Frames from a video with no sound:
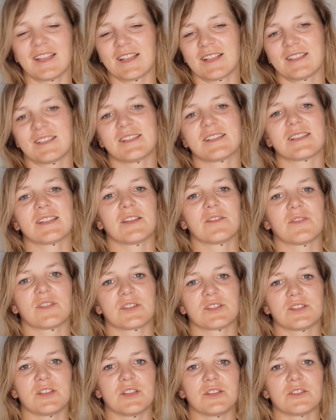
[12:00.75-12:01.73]
nas jest
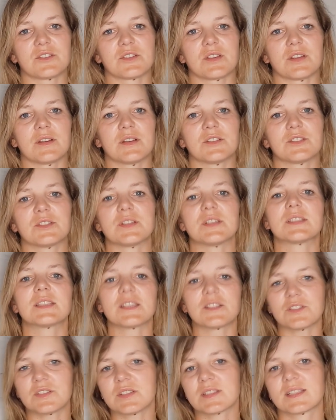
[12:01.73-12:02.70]
najważniejsze, że
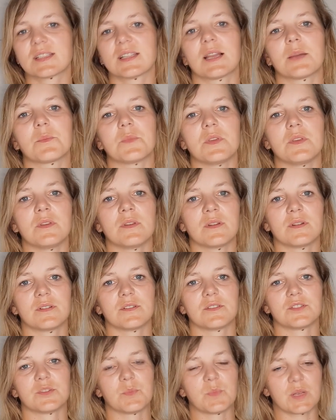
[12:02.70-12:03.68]
jesteście z nami,
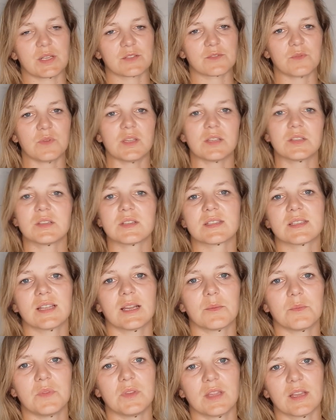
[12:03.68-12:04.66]
że pracujecie z
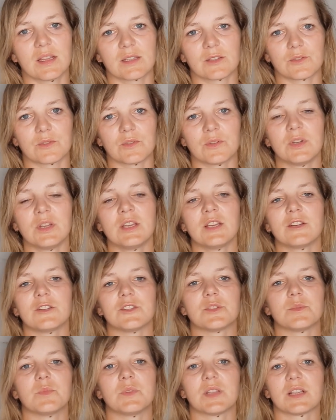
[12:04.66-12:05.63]
nami na to,
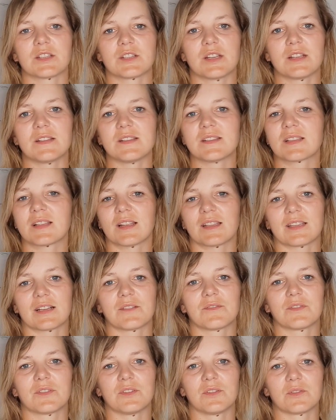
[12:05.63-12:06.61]
żeby nasza iskra
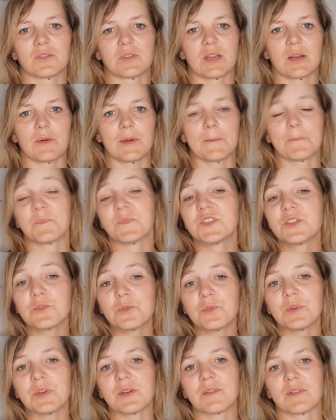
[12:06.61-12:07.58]
tak wyglądała.
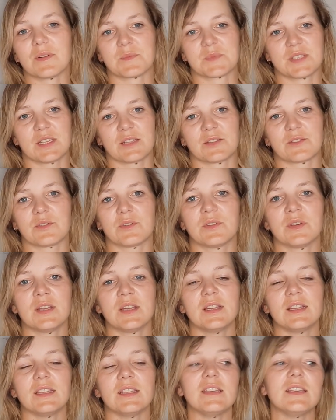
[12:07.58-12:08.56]
Dziękuję Wam za to
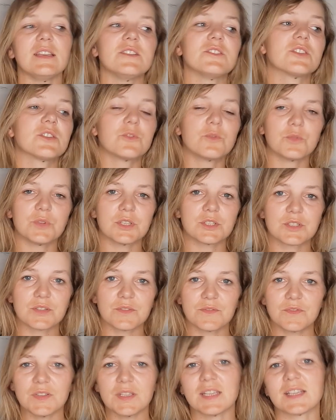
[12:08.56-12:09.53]
i dziękuję,
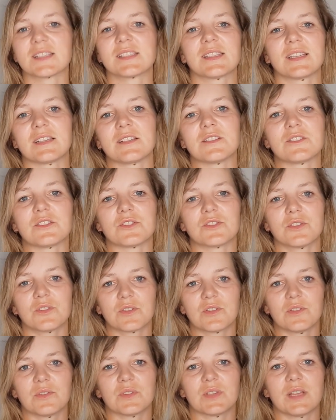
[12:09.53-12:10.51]
że Wy jesteście, że
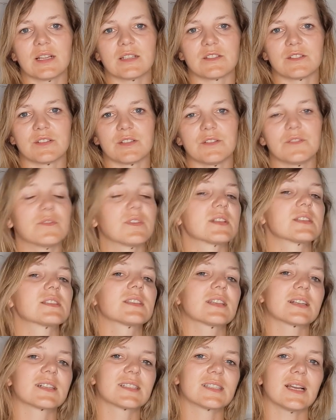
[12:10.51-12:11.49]
oglądacie i Was
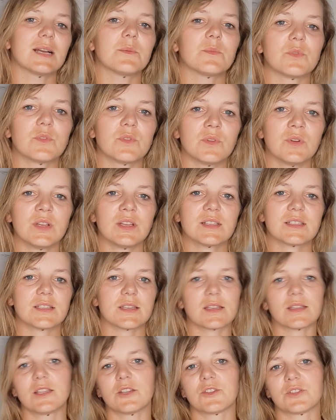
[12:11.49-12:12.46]
tak samo
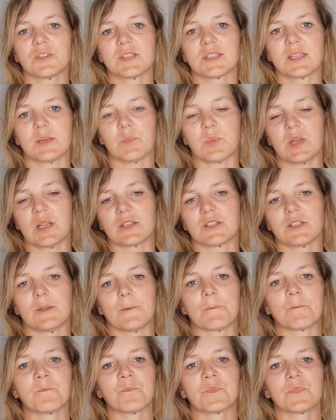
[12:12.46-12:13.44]
serdecznie
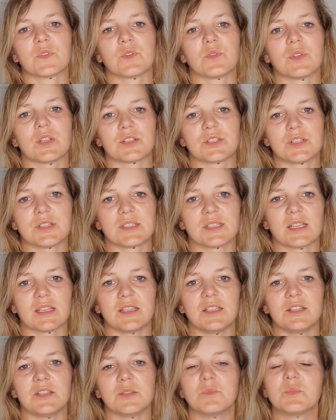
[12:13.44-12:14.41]
zapraszam do naszej
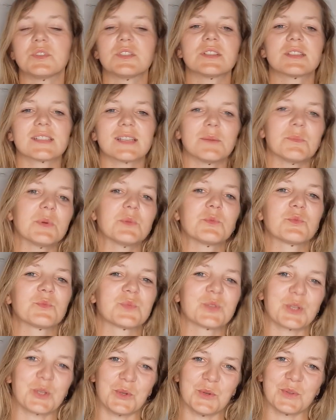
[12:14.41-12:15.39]
stadniny, by się samemu
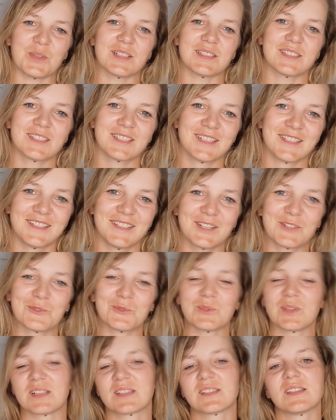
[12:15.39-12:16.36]
przekonać, jak
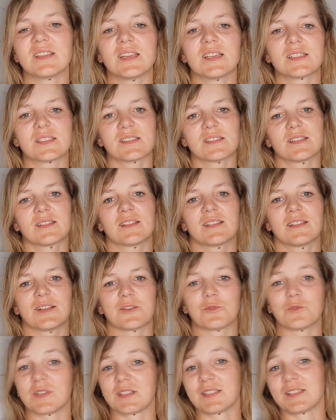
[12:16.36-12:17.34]
u nas jest,
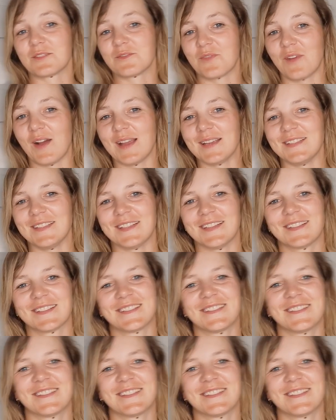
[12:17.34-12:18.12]
jak u nas jest fajnie,